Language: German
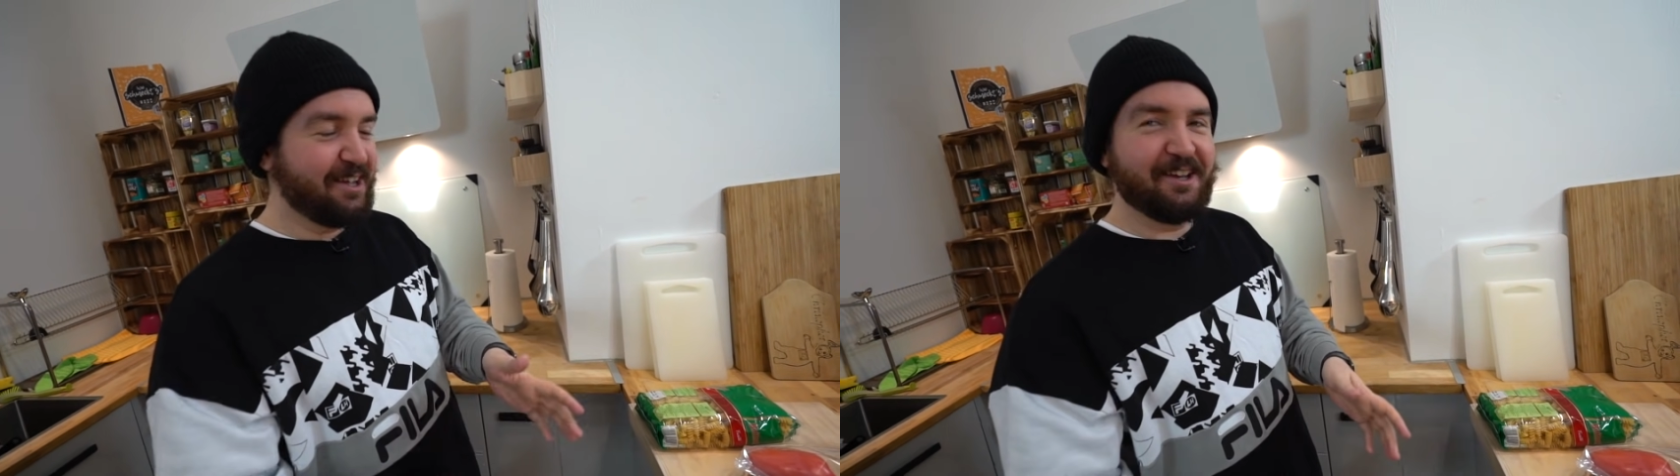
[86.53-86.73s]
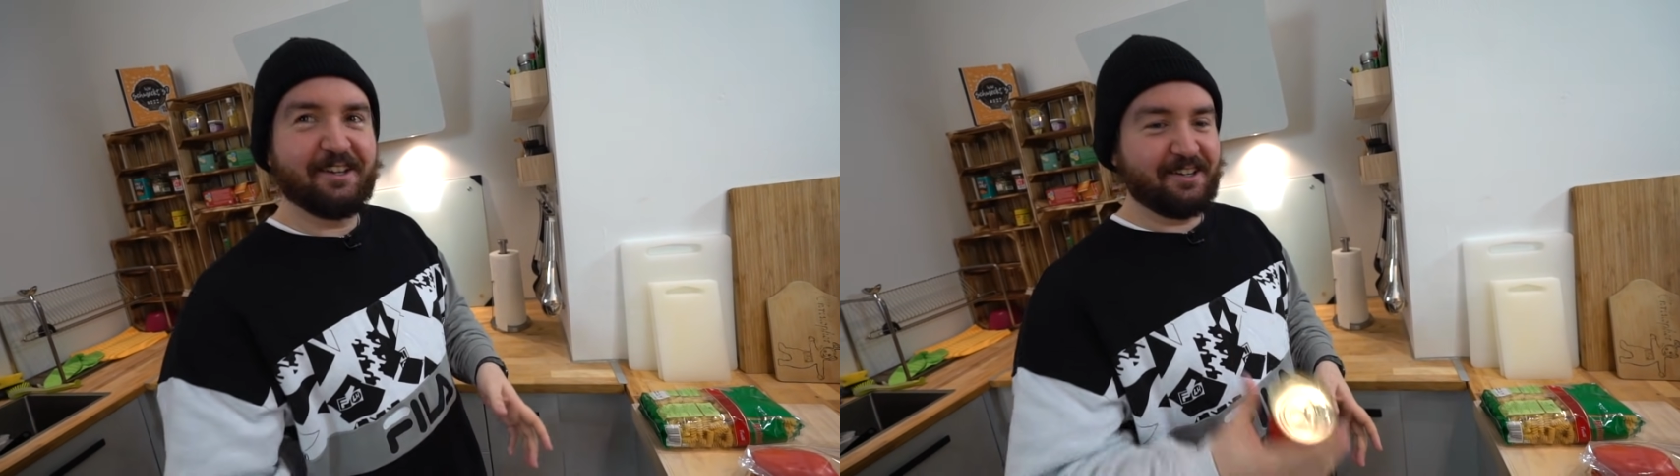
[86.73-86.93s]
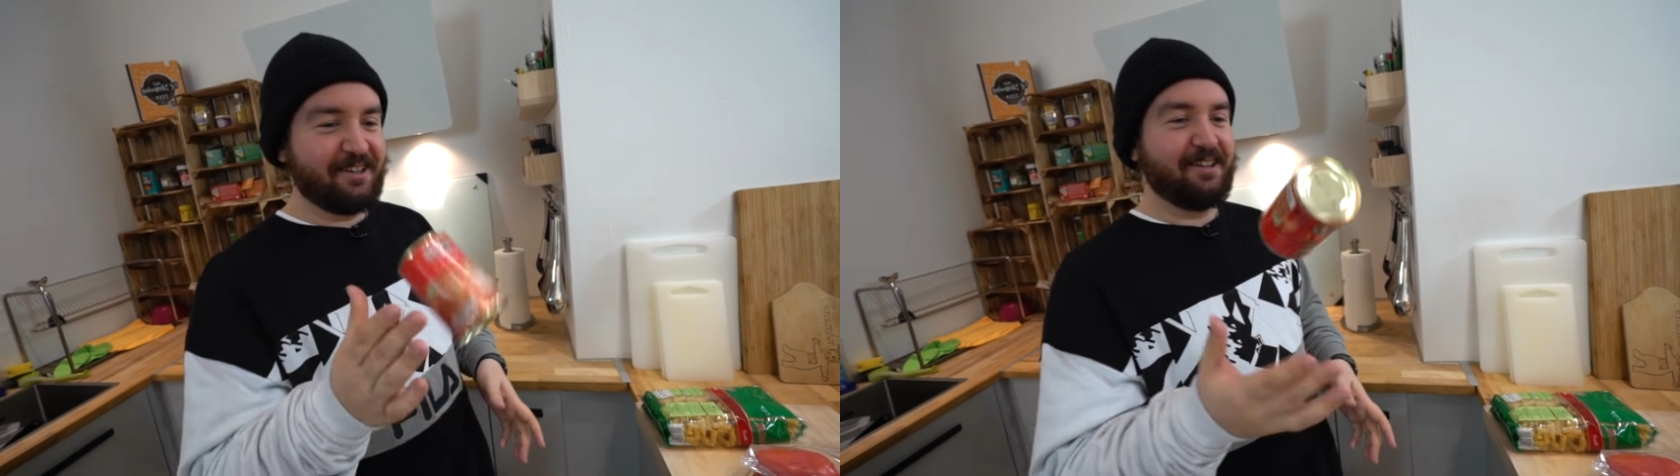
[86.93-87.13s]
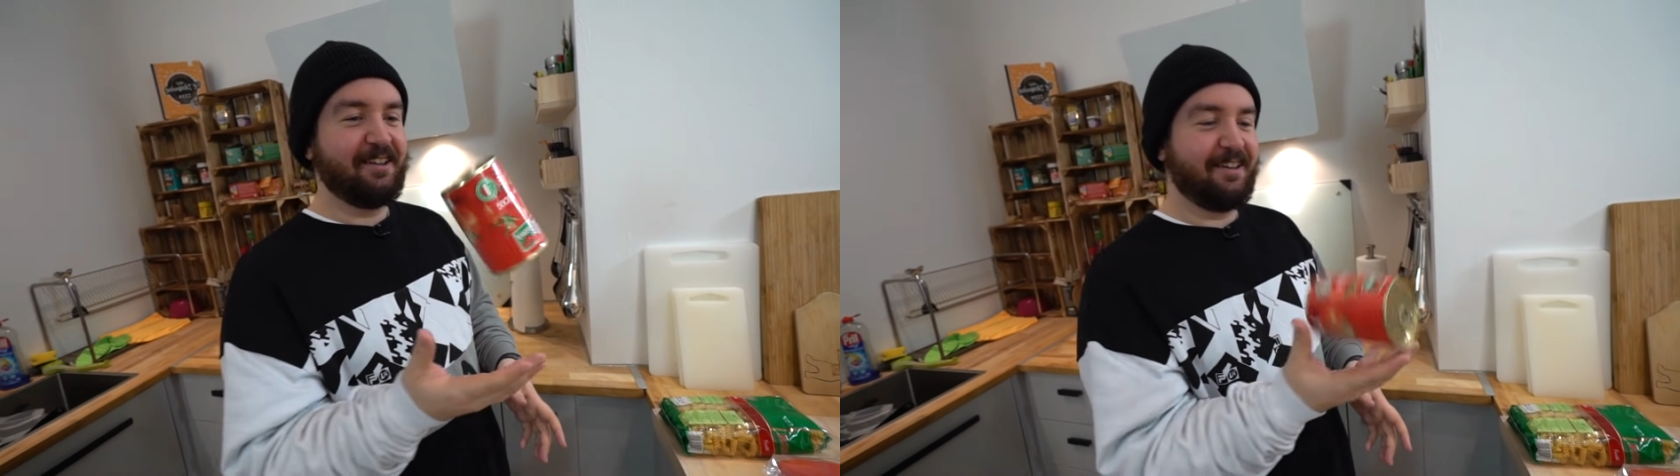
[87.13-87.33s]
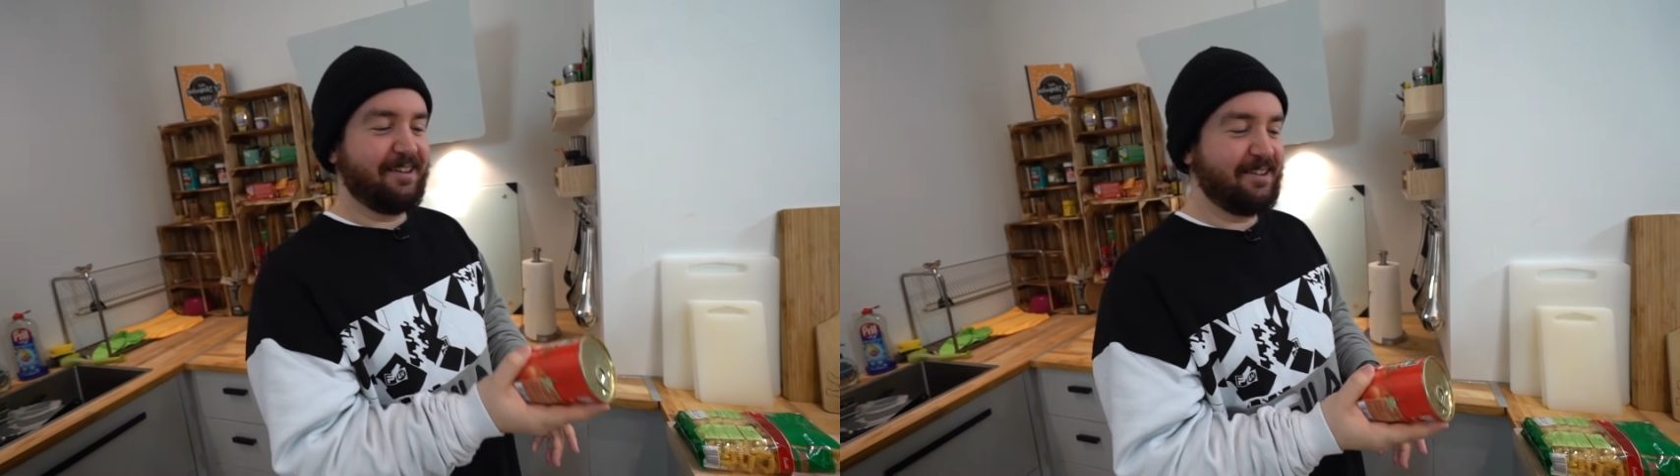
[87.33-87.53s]
Der Name hat
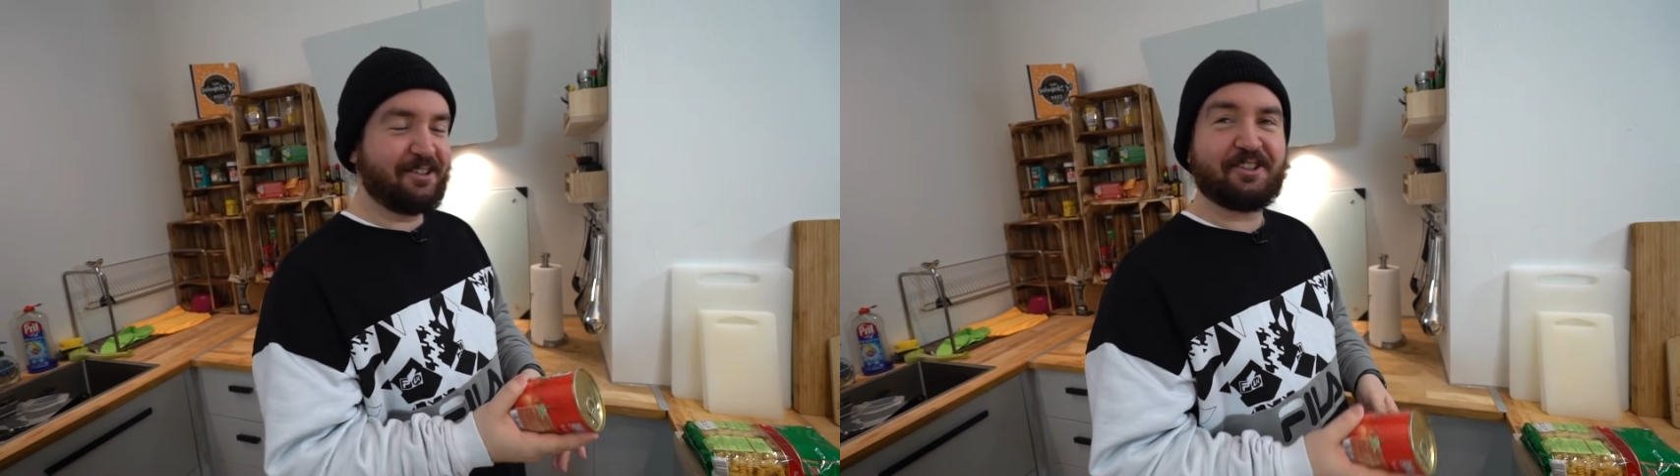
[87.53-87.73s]
sie angetan.